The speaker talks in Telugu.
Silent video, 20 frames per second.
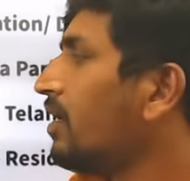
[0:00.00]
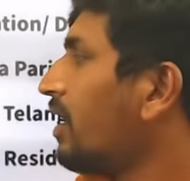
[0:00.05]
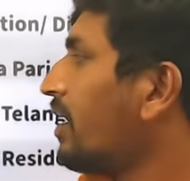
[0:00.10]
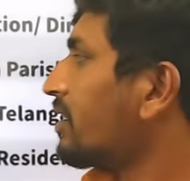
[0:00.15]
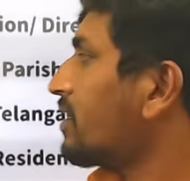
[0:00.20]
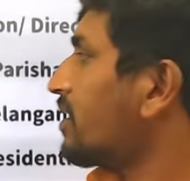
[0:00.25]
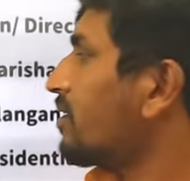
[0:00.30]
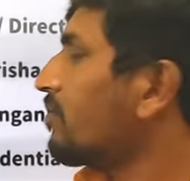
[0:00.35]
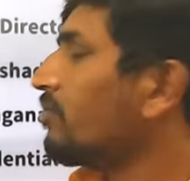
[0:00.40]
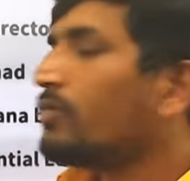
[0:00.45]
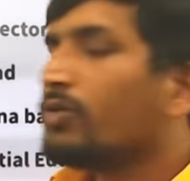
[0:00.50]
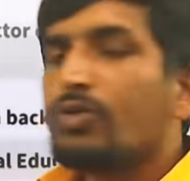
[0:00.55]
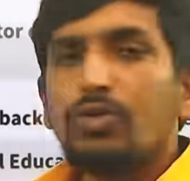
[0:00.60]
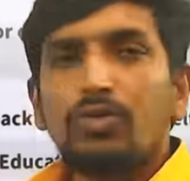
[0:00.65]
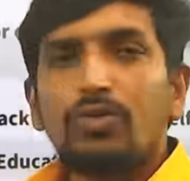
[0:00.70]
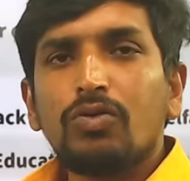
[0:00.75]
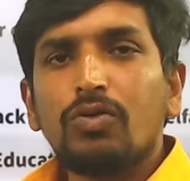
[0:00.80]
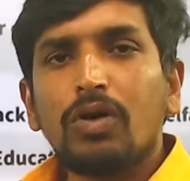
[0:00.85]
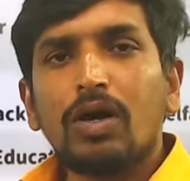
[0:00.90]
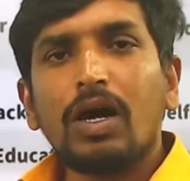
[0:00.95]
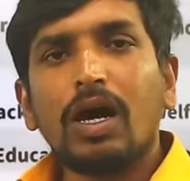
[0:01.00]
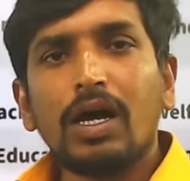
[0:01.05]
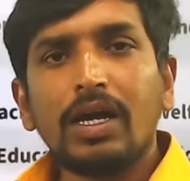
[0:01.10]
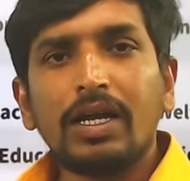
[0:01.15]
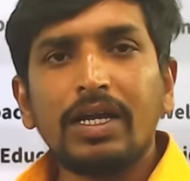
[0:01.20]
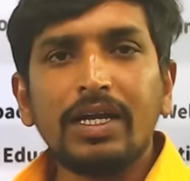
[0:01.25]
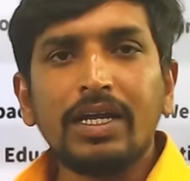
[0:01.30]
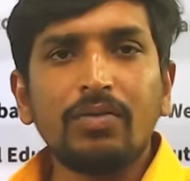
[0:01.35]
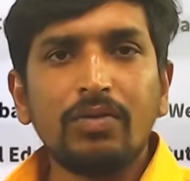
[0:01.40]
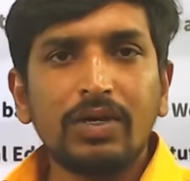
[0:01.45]
అంతకుముందు
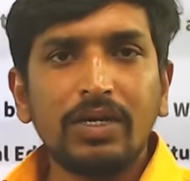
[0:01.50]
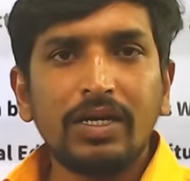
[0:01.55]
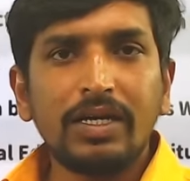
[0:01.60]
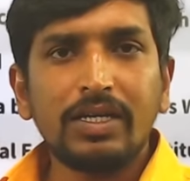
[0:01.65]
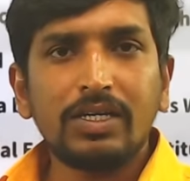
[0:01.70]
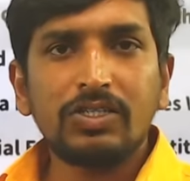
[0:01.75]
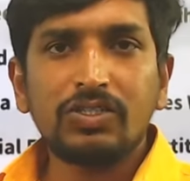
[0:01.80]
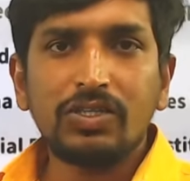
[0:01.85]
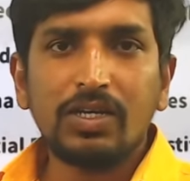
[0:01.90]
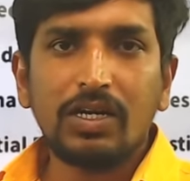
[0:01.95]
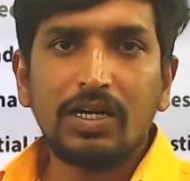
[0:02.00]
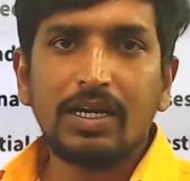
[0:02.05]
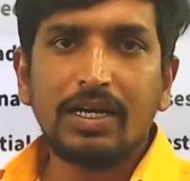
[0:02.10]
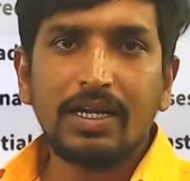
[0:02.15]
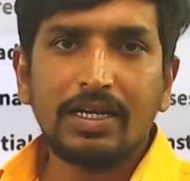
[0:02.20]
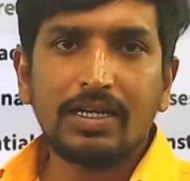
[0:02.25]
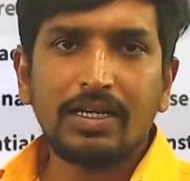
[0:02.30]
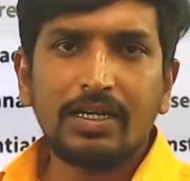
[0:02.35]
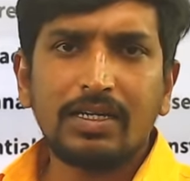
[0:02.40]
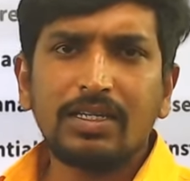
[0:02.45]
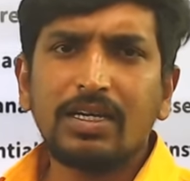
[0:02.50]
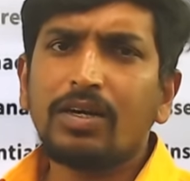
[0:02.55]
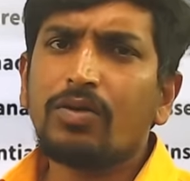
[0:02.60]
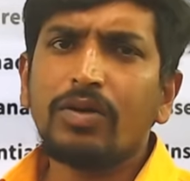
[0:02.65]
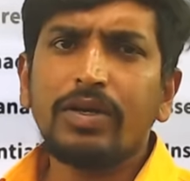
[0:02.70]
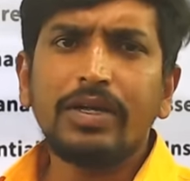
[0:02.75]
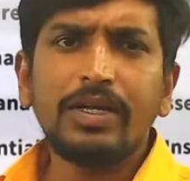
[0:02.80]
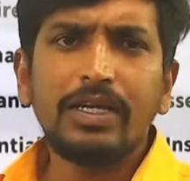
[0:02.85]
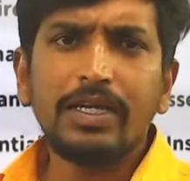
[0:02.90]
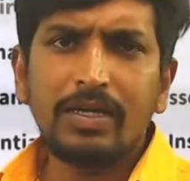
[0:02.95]
ఆర్డీ ఉండే రీజనల్ డైరెక్టర్ దాంట్లో
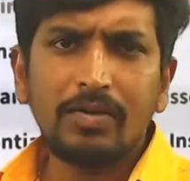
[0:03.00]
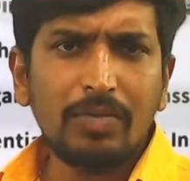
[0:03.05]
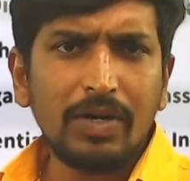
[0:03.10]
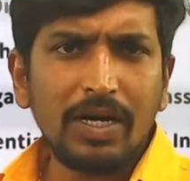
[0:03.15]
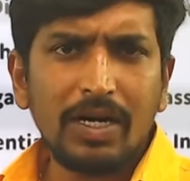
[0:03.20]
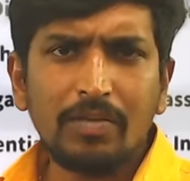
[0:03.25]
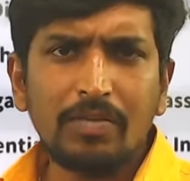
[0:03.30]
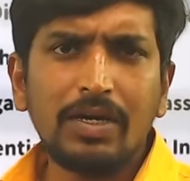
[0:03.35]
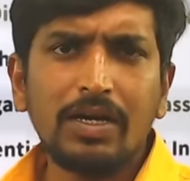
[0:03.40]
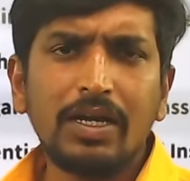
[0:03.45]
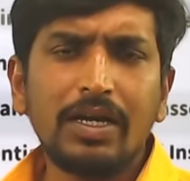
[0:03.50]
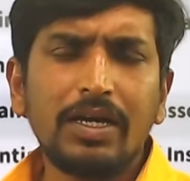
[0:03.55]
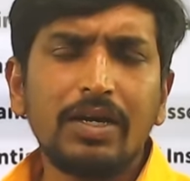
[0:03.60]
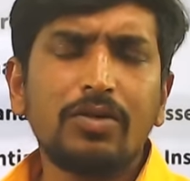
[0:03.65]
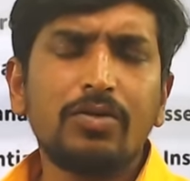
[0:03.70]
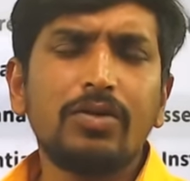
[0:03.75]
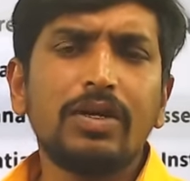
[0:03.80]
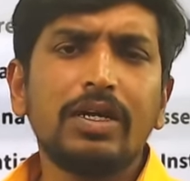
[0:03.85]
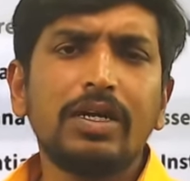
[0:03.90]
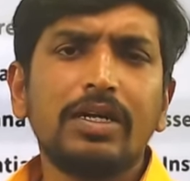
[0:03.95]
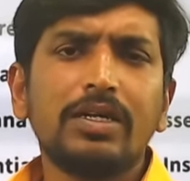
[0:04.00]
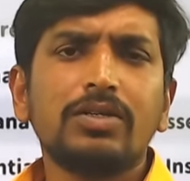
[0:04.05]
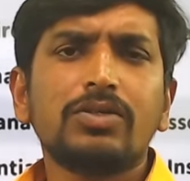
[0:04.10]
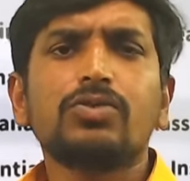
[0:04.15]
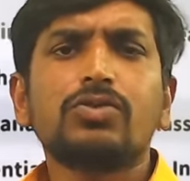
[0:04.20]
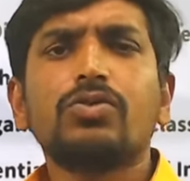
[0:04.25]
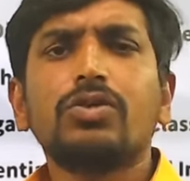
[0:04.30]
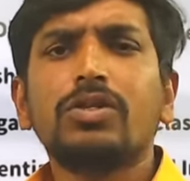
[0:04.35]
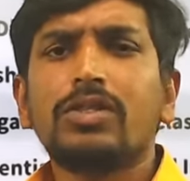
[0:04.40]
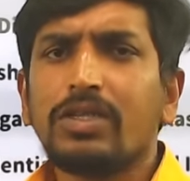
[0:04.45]
ఇన్ని డిపార్ట్మెంట్ లేకుండే
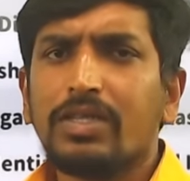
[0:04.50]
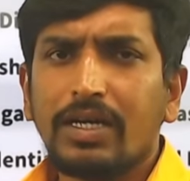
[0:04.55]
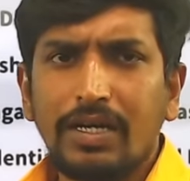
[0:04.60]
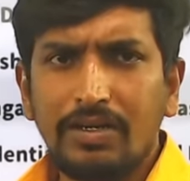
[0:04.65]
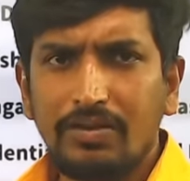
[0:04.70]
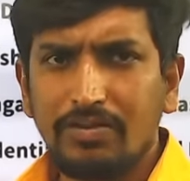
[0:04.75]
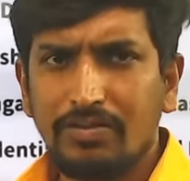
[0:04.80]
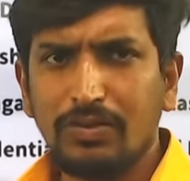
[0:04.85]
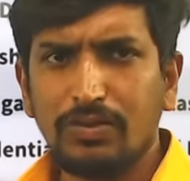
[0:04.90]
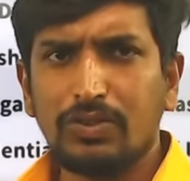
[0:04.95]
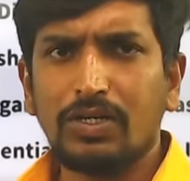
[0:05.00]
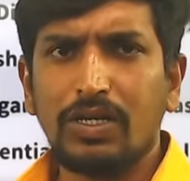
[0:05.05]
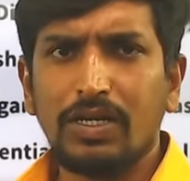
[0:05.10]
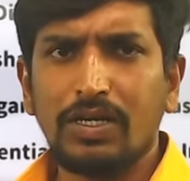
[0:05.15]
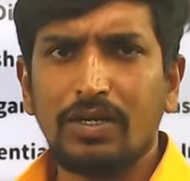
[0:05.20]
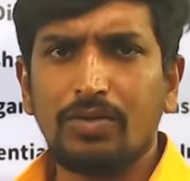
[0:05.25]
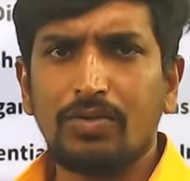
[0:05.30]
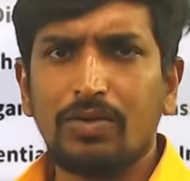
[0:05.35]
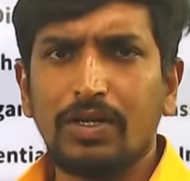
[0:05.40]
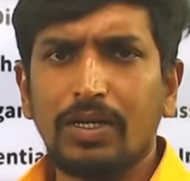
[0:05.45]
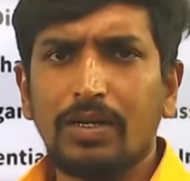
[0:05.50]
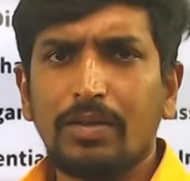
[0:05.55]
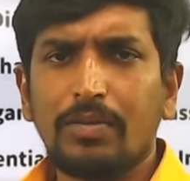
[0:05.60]
సో ఇంత కన్ఫ్యూషన్ లేకుండే